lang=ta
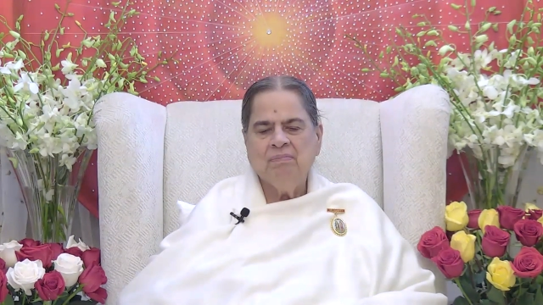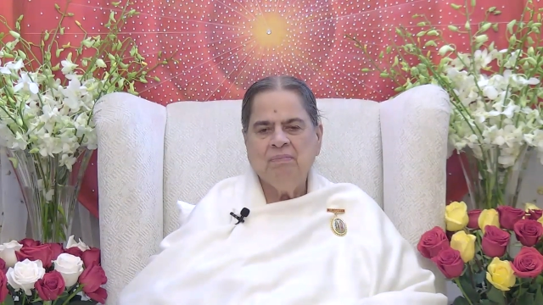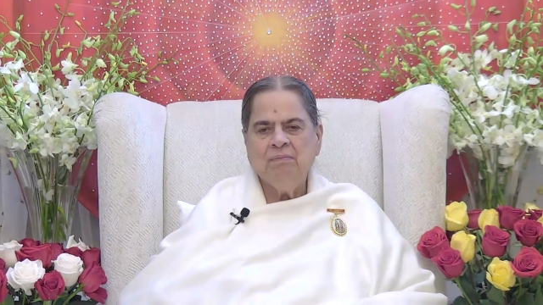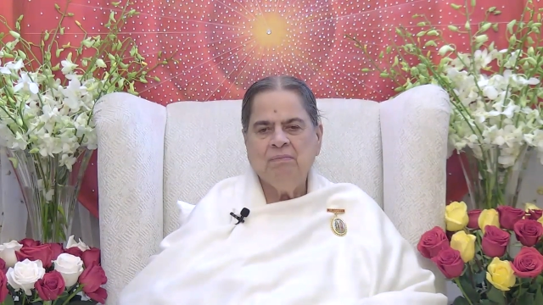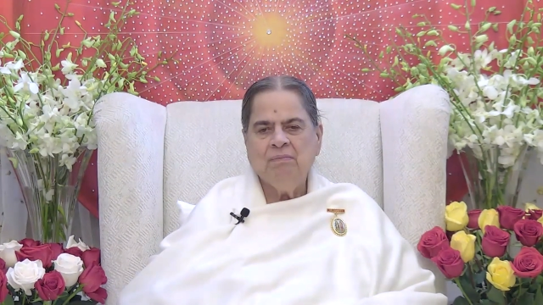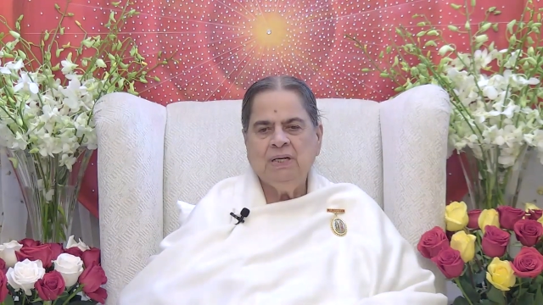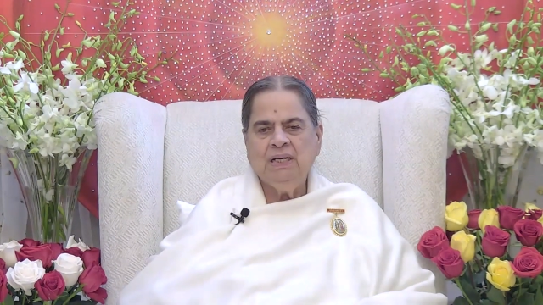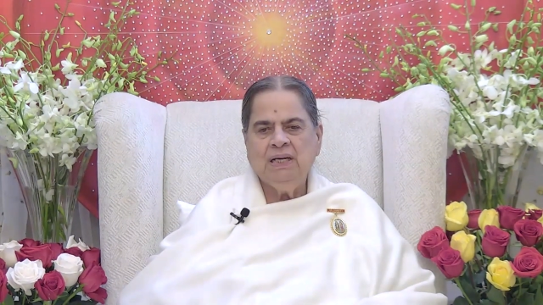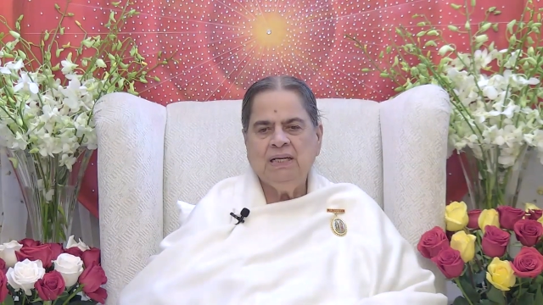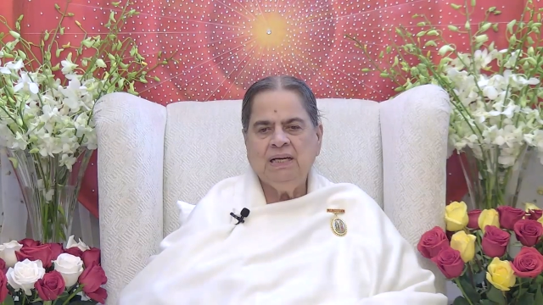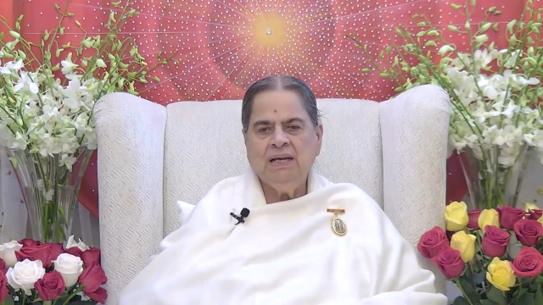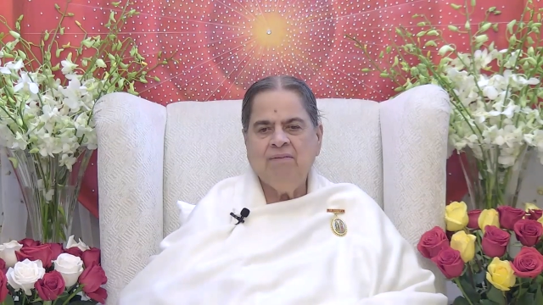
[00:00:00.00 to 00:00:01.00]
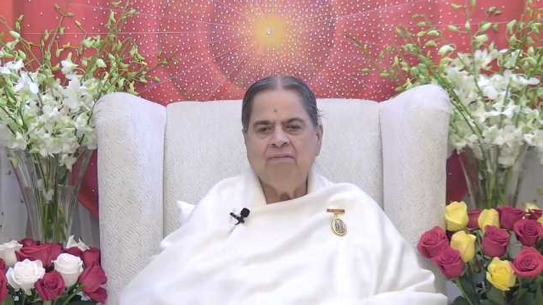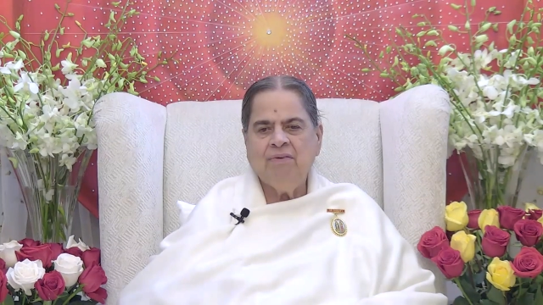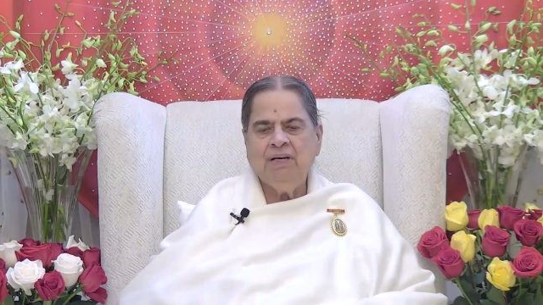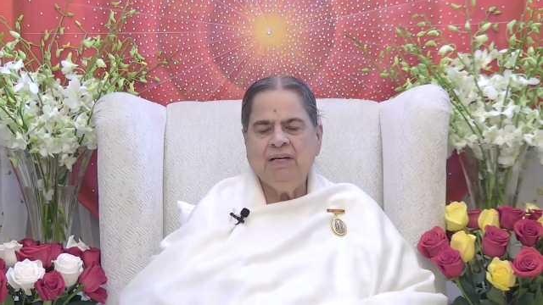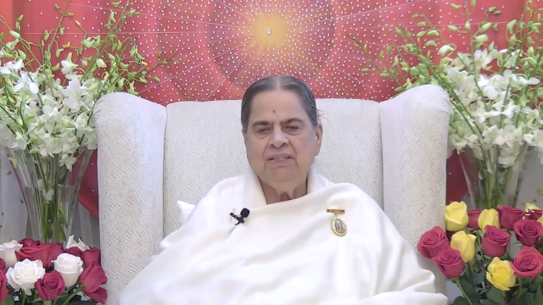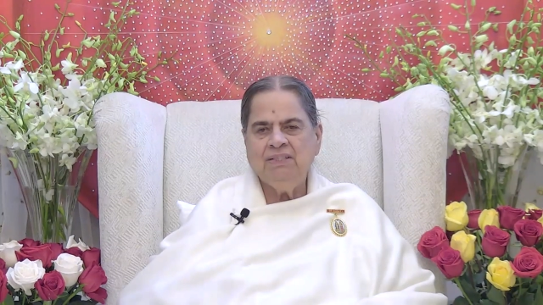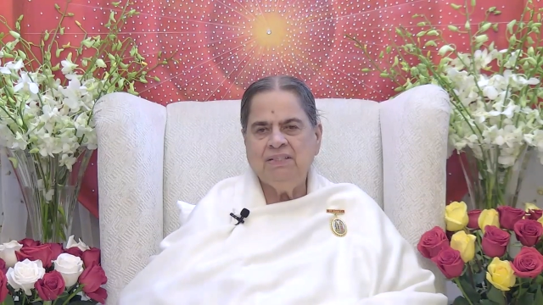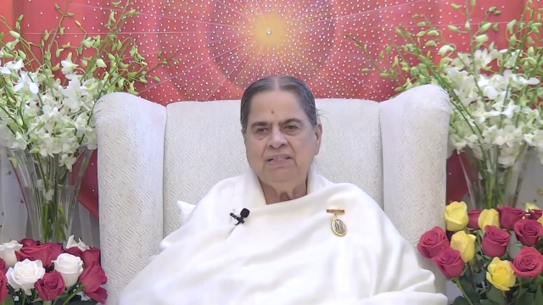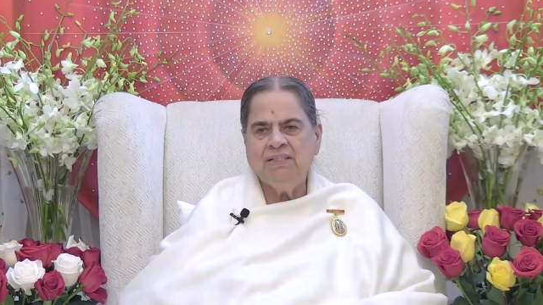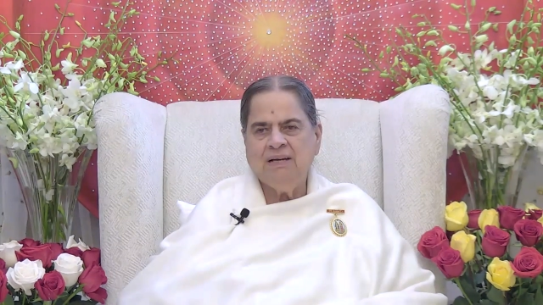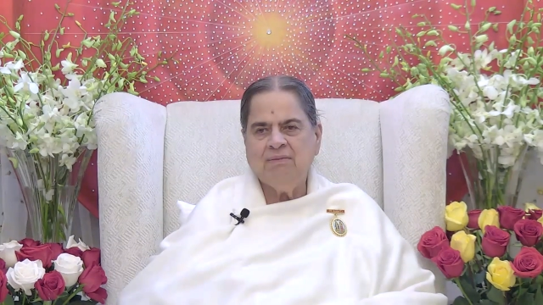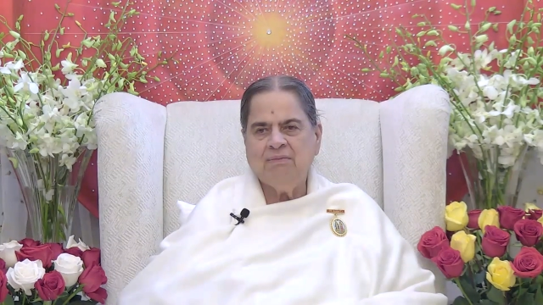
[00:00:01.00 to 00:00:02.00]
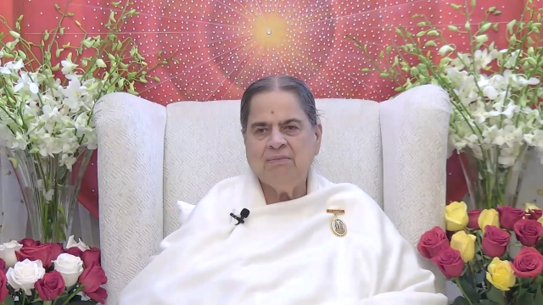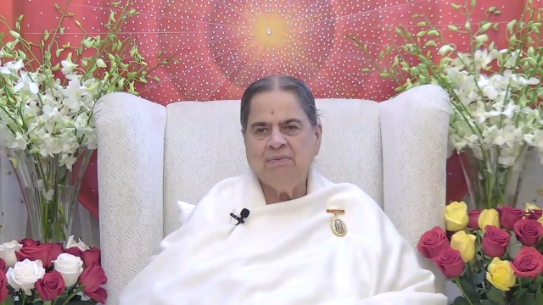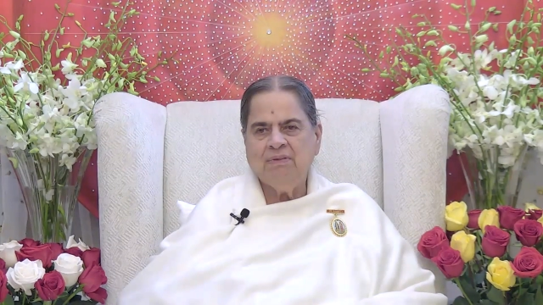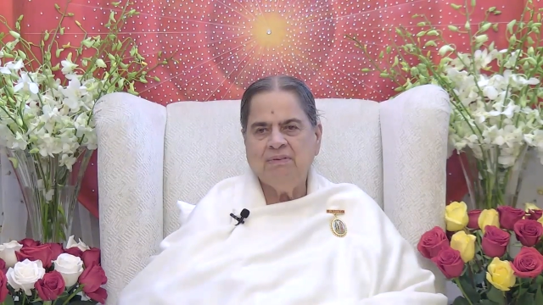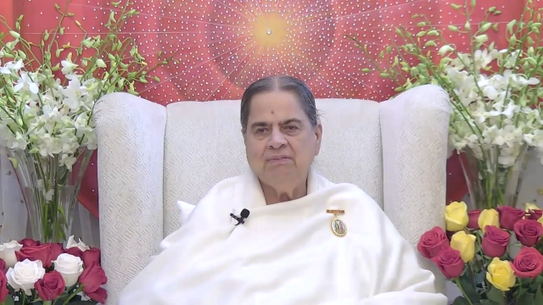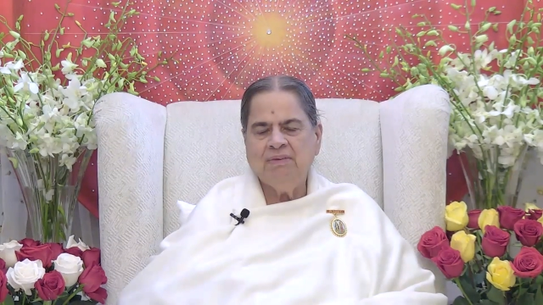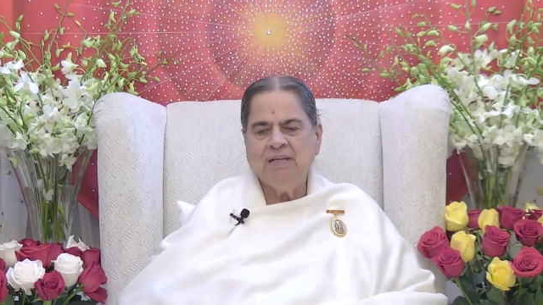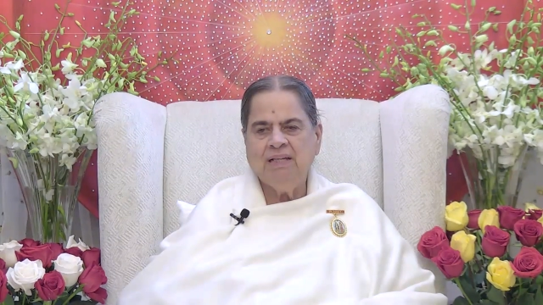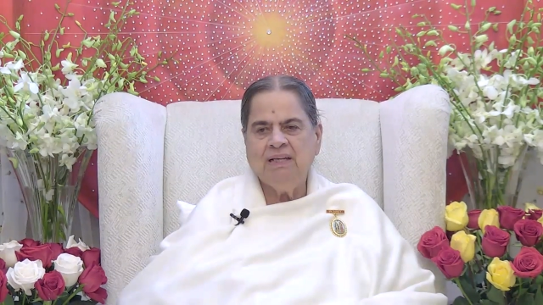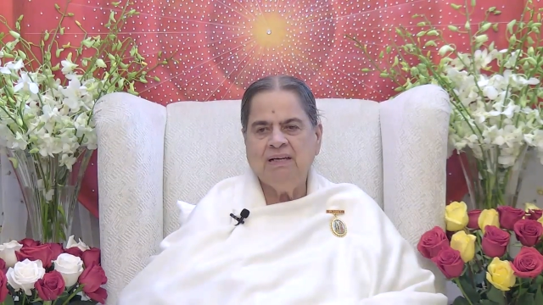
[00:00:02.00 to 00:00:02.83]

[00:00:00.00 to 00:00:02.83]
But at every whether